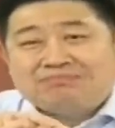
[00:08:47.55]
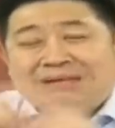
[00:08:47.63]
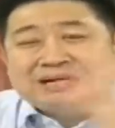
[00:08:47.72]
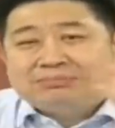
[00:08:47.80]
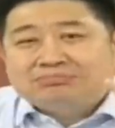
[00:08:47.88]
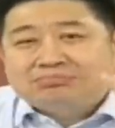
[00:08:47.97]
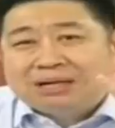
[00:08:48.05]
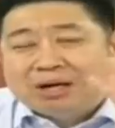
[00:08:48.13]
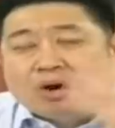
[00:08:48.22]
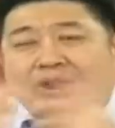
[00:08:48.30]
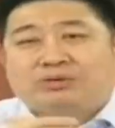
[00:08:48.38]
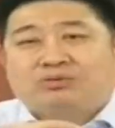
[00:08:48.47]
มันมัน
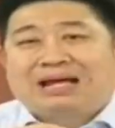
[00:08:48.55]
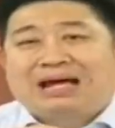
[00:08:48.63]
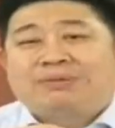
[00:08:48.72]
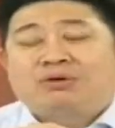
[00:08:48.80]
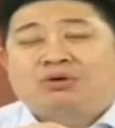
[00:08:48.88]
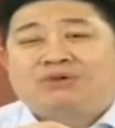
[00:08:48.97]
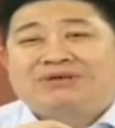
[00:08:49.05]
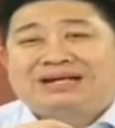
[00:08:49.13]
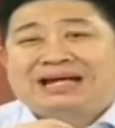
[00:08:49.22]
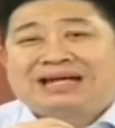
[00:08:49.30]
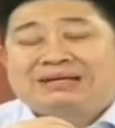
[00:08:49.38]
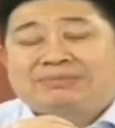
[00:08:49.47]
อ่อนอยู่แล้วเพราะโควิด สิ
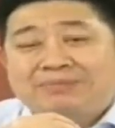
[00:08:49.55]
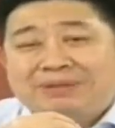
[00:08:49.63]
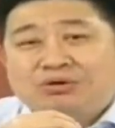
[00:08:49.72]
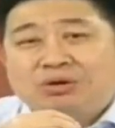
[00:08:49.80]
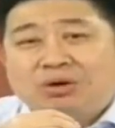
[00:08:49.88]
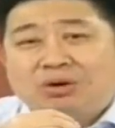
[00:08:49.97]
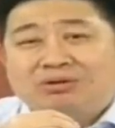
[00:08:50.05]
บเก้า มันเป็นทั่วโล